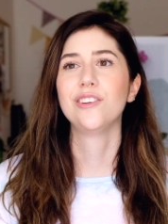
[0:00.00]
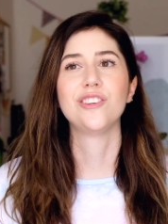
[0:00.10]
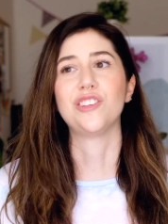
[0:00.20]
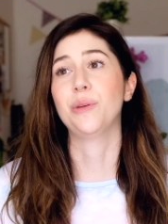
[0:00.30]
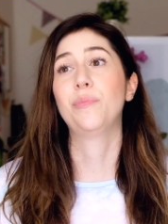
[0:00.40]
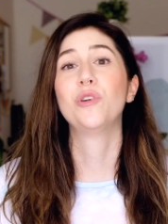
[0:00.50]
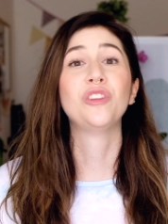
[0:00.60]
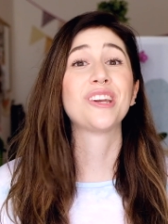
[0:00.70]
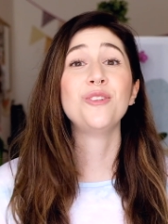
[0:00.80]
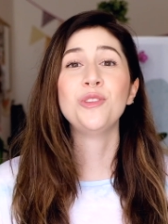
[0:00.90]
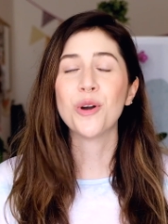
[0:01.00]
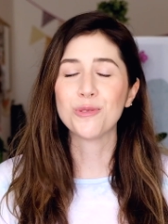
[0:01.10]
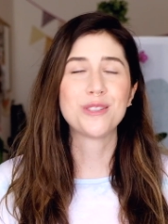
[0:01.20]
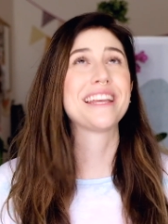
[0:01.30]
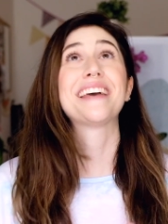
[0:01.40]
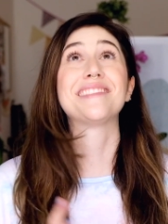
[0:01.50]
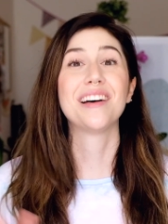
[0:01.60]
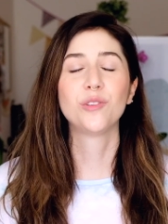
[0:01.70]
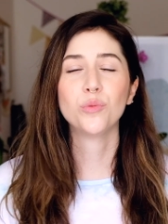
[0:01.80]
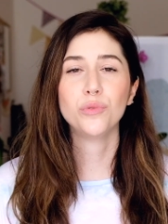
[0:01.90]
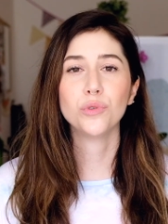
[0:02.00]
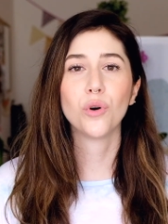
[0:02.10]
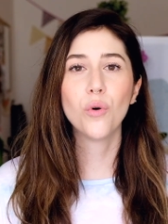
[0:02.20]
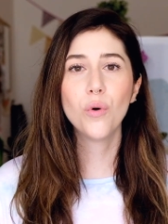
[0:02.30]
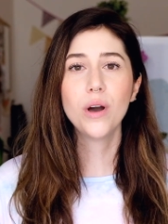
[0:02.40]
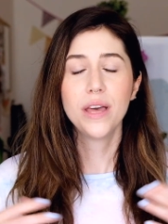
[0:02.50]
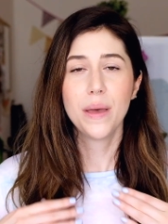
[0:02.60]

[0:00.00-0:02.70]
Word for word: euh, je sais pas, une réunion stressante au bureau,